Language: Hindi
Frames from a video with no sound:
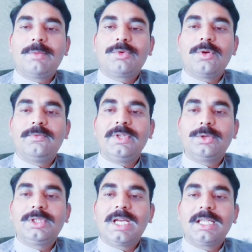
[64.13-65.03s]
का आपको वीडियो
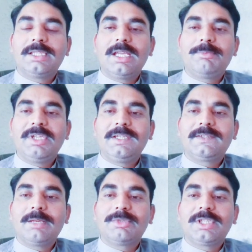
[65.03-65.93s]
दिखाते हैं फिर इसके
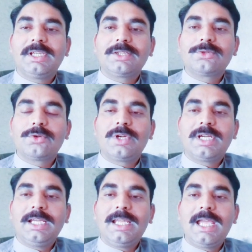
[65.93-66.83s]
मतलब जो
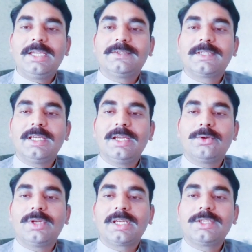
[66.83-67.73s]
डिटेल है इसके
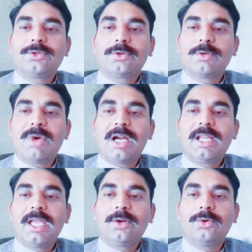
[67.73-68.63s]
ऑनर की जो डिमांड
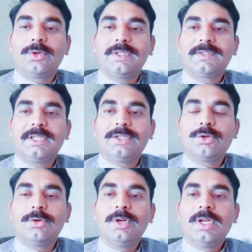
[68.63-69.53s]
है और इसकी जो
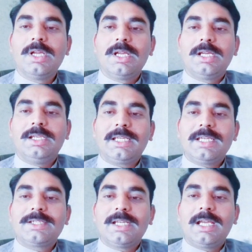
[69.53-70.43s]

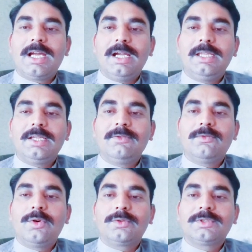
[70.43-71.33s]
लोकेशन है गाड़ी की
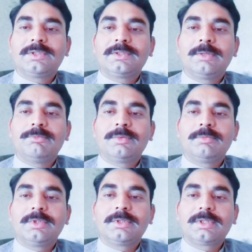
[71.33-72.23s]
वो
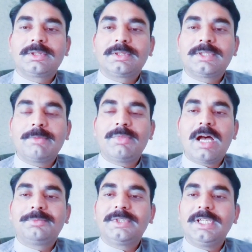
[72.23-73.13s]
सब
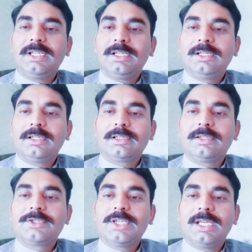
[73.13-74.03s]
आपसे
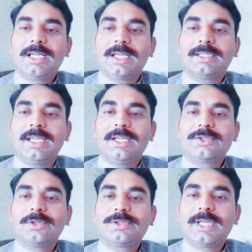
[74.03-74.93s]
शेयर करते हैं
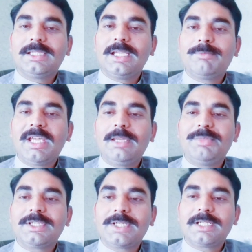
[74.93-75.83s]
चलो चलते हैं पहले
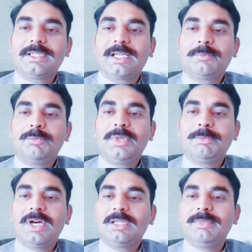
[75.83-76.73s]
पिक्चर की तरफ फिर
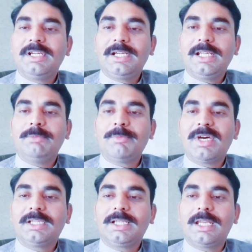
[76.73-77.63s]
बाद में डिटेल में
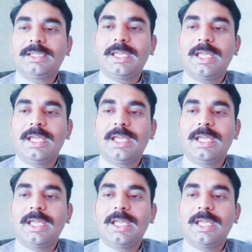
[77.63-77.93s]
बात करते